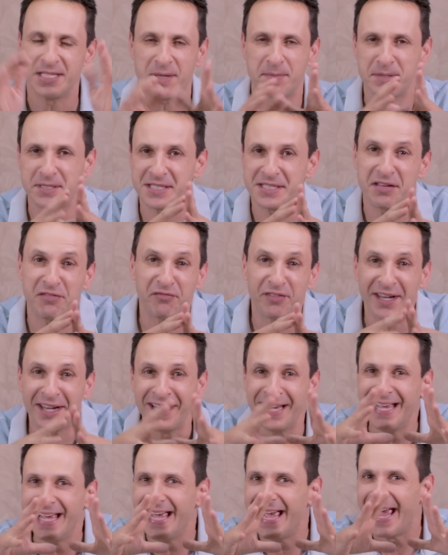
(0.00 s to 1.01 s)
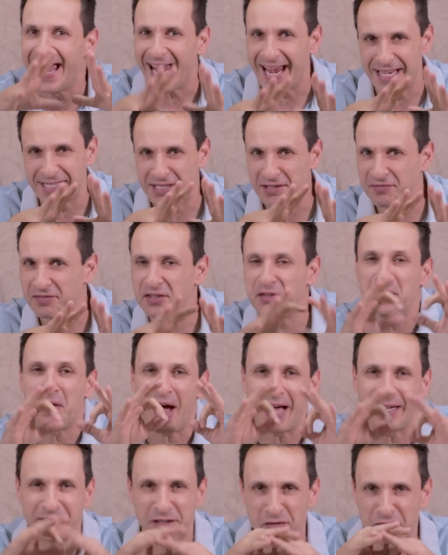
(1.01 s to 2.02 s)
você precisa ver esse
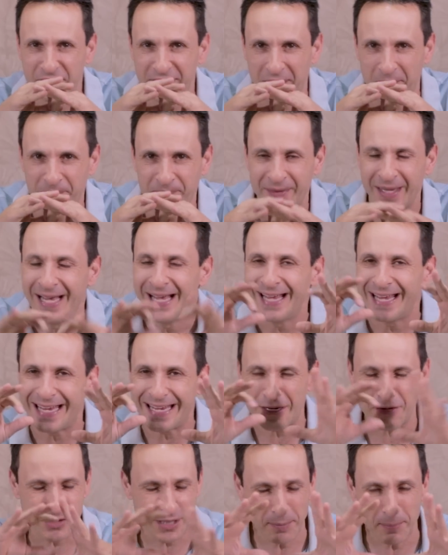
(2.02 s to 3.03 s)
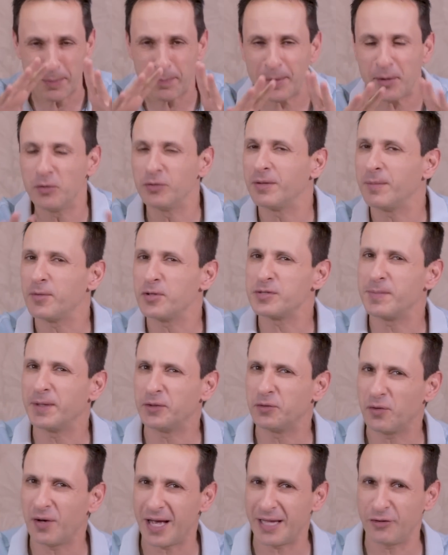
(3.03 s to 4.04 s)
vídeo até o final. E eu sempre pergunto aos meus
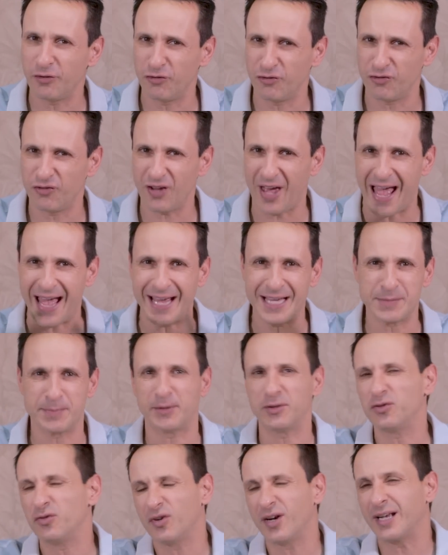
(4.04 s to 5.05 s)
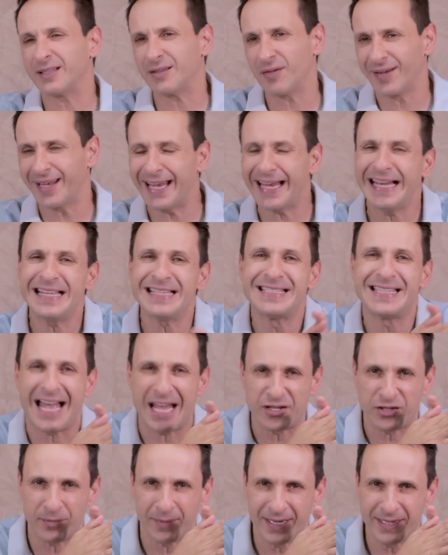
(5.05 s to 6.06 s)
mentorados a respeito do cartão, o que, que eles
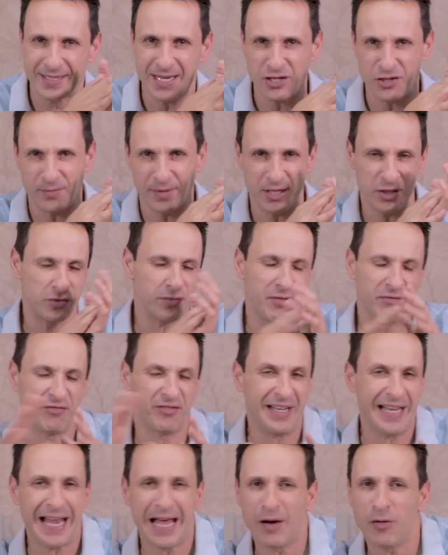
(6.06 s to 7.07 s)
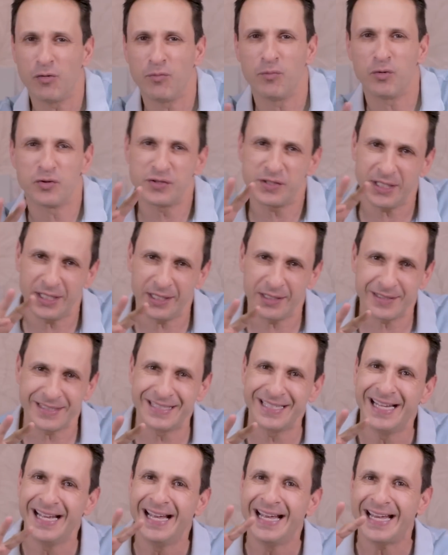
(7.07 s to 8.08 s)
acham? Eles acham que isso é um vilão,
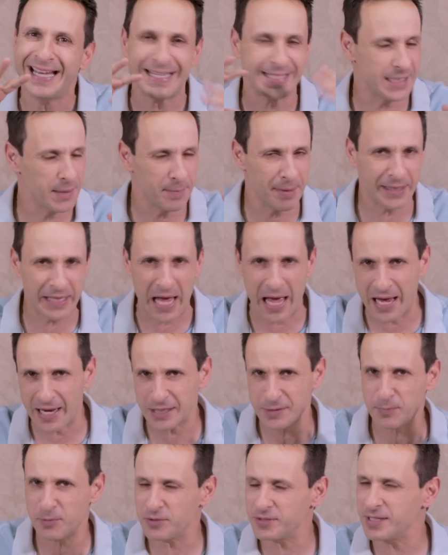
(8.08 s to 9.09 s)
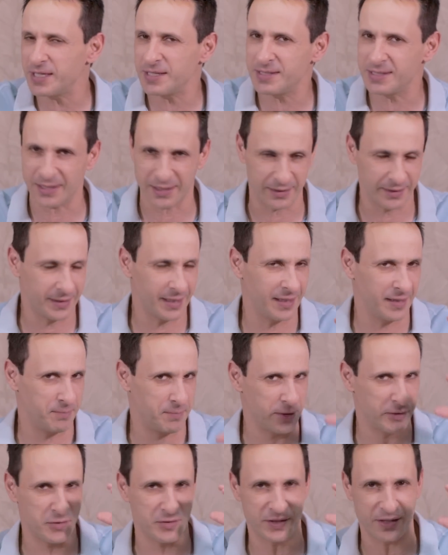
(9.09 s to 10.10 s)
mocinhas? E sempre a resposta é assim. Tem
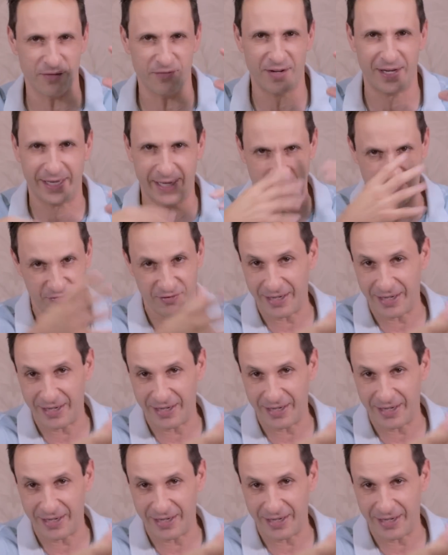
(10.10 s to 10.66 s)
pessoas que falam que é